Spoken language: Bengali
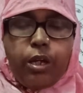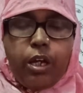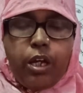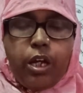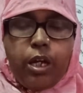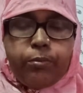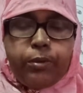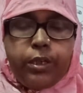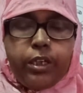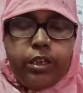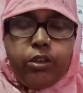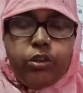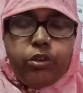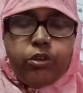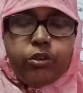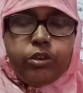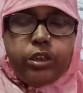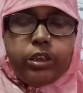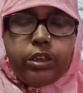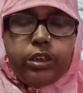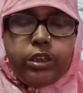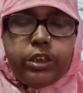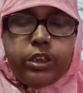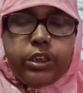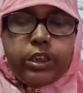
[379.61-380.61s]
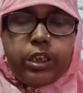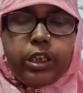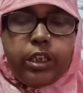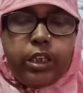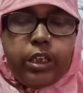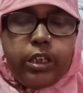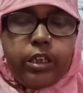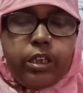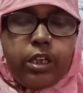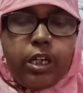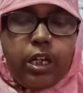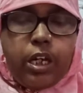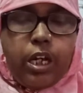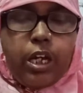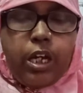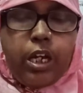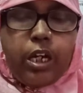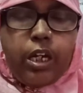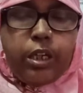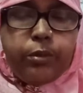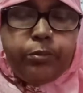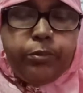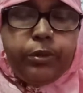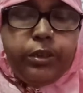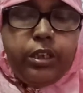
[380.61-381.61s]
আবাল্য তিনি ছিলেন
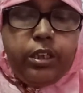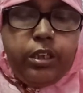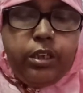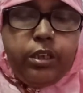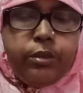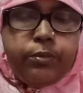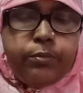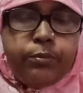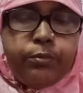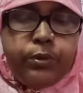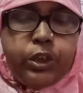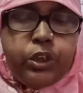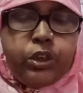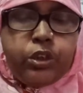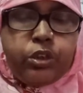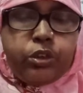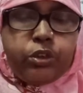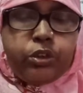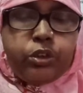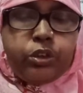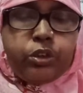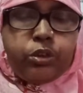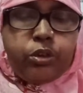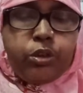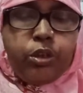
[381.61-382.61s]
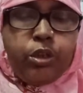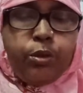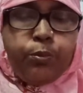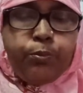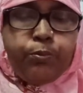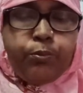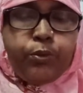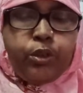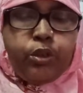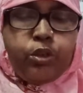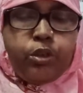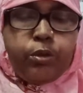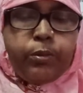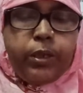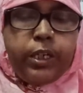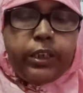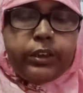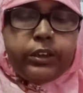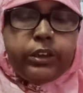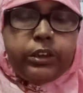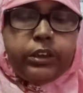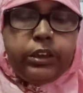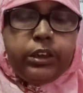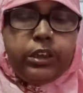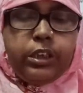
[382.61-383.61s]
আলামিন বিশ্বস্ত
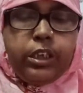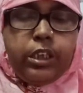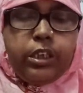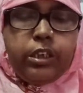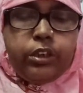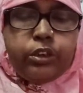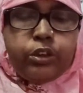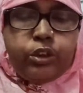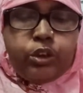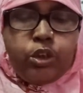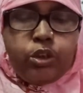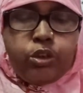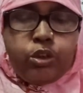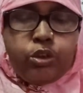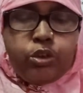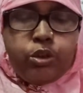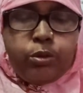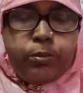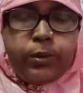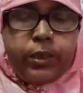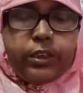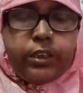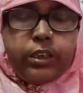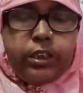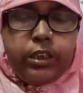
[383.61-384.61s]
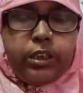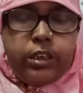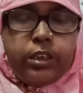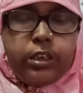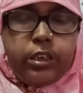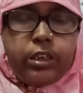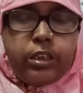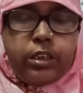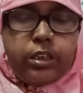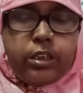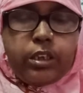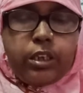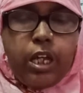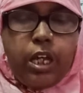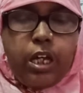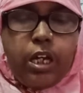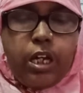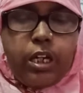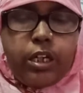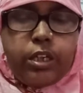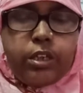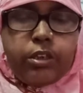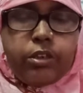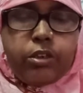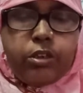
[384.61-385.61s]
প্রিয়ভাষী সত্যবাদী
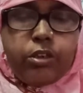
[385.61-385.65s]
তাহার